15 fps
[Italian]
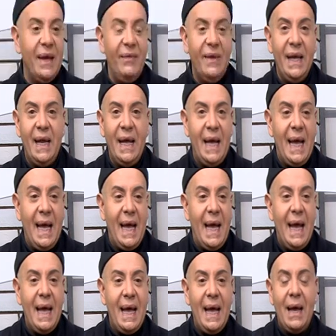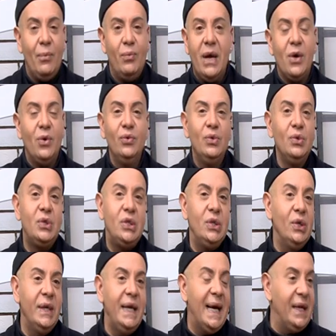viene, è, è, una
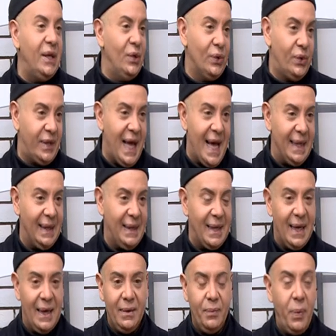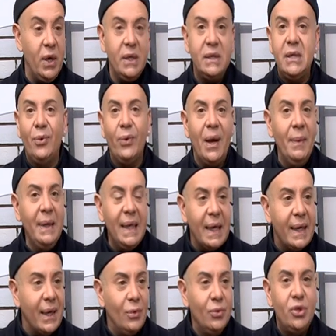conduzione anni 80. Poi sicuramente la
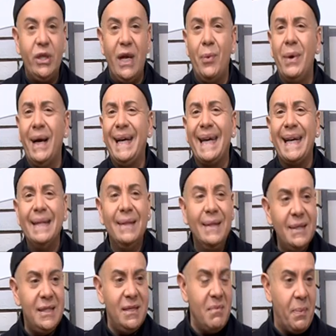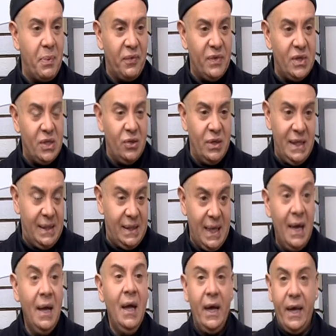Carlucci è una grandissima professionista
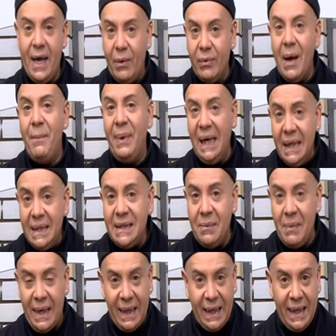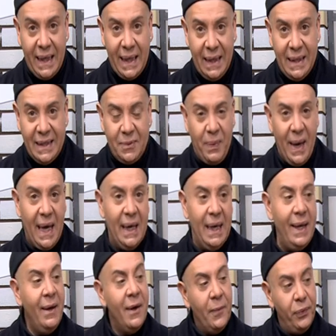e ha una bellissima carriera alle
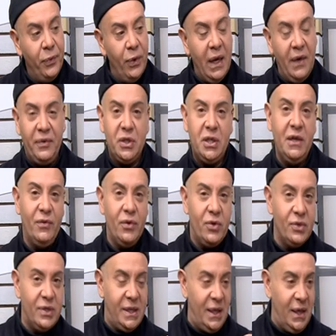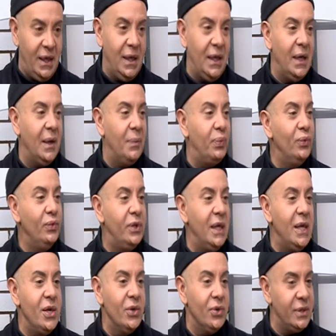spalle. Non la facevo così mm.
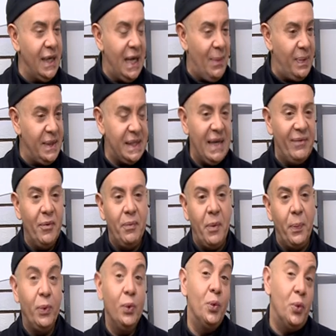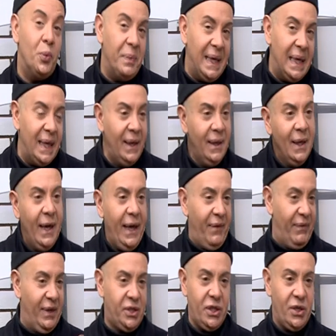puntigliosa, mm. la pensavo un po' più umile e
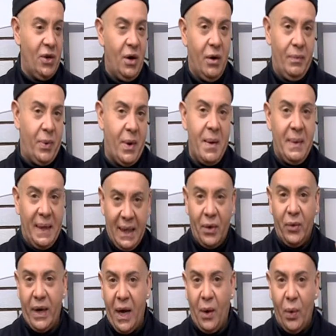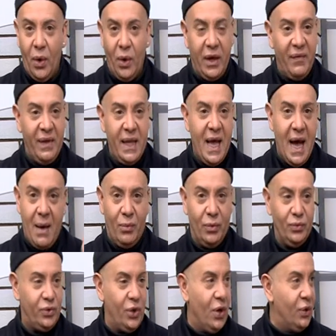invece no, probabilmente probabilmente allora è quello che vediamo,
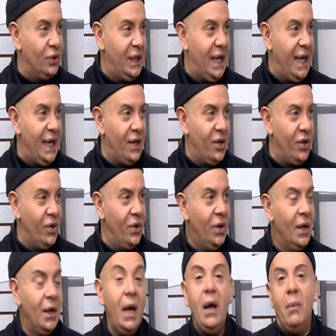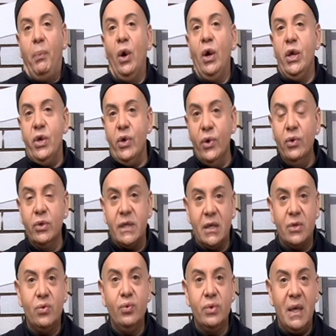un tocco di legno, è un po' legnosa,
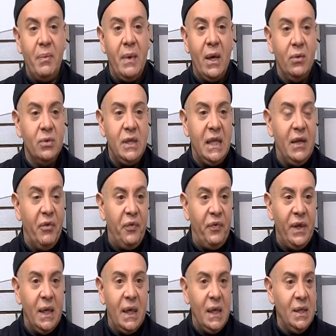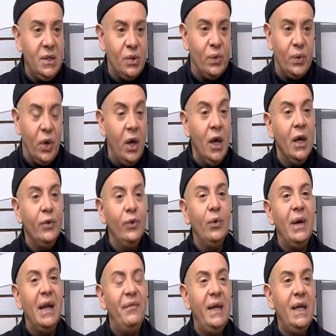scusami, eh, non si deve offendere nessuno, non
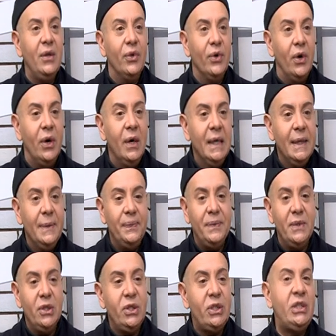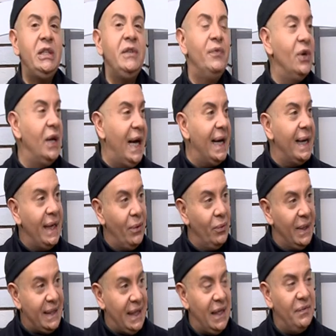la vedo mm. scivolare in
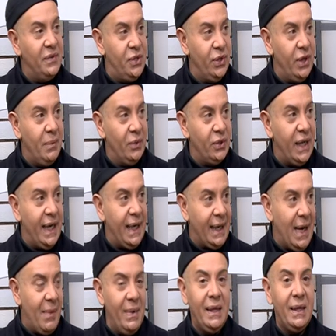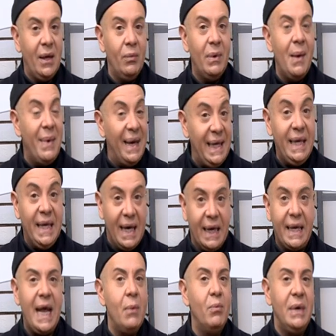una televisione moderna, mentre una Maria,
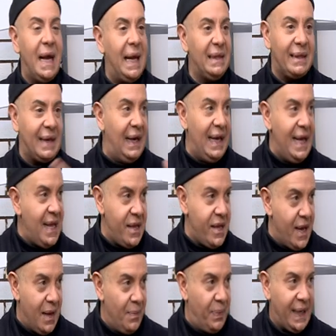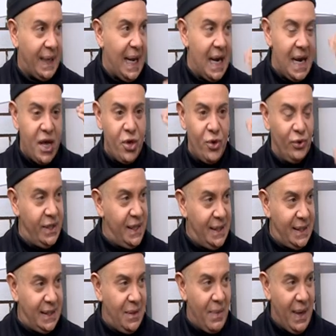che è un'altra legna, perché è
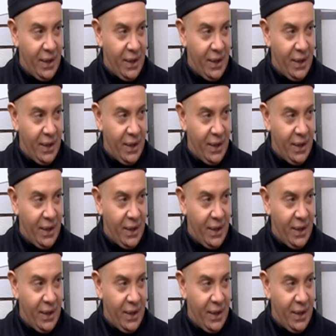legnosissima,